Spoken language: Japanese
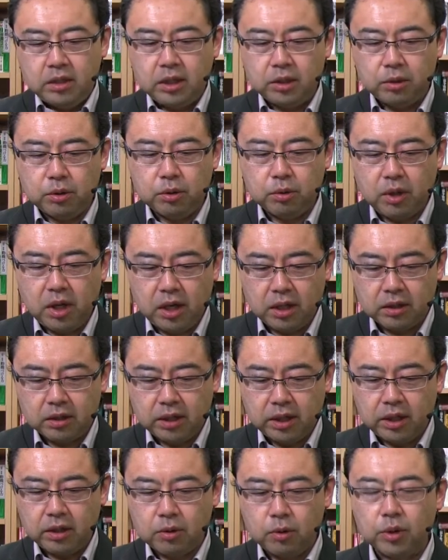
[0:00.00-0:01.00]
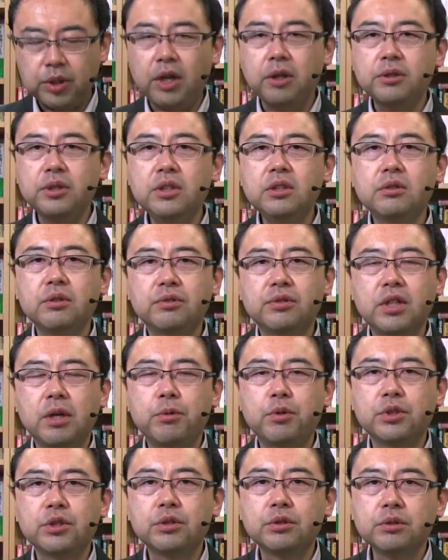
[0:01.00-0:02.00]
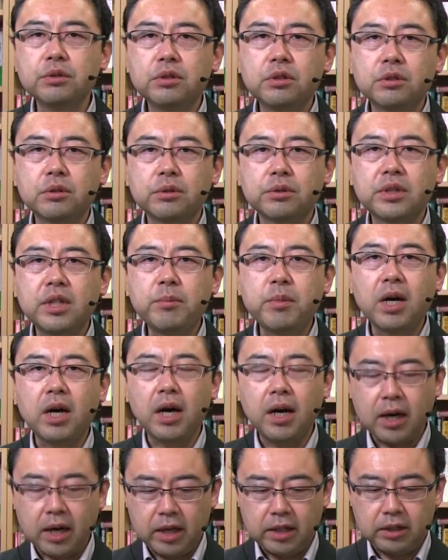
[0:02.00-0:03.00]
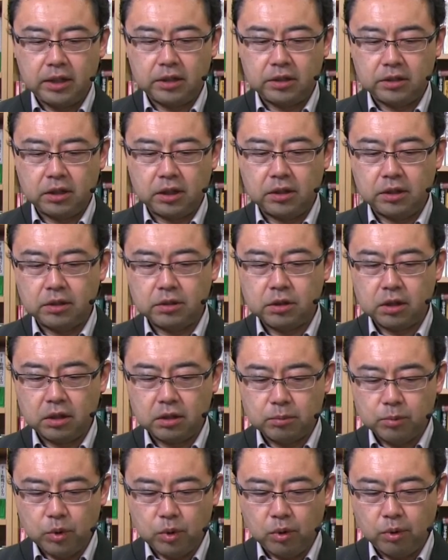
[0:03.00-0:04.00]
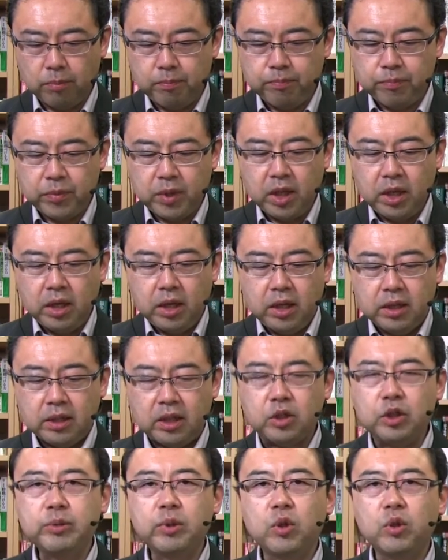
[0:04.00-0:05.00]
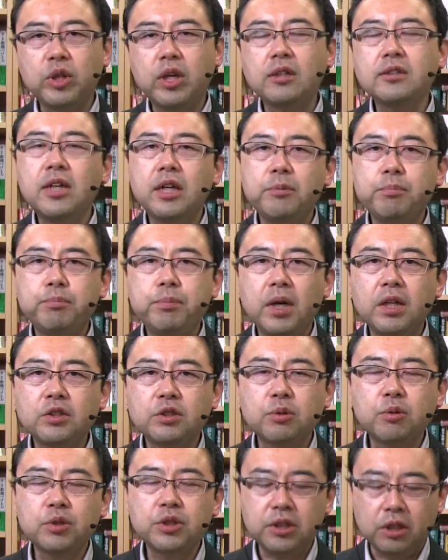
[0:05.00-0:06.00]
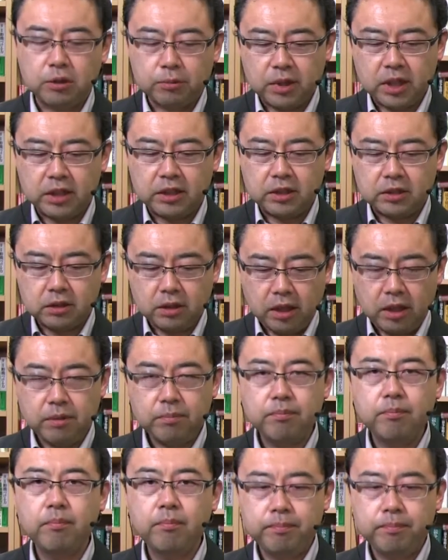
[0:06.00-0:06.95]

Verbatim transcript: で今日は、顧客ニーズを深掘りするっていうことで、考えていきたいんですけれども、例えば顧客が一般消費者の場合ですね、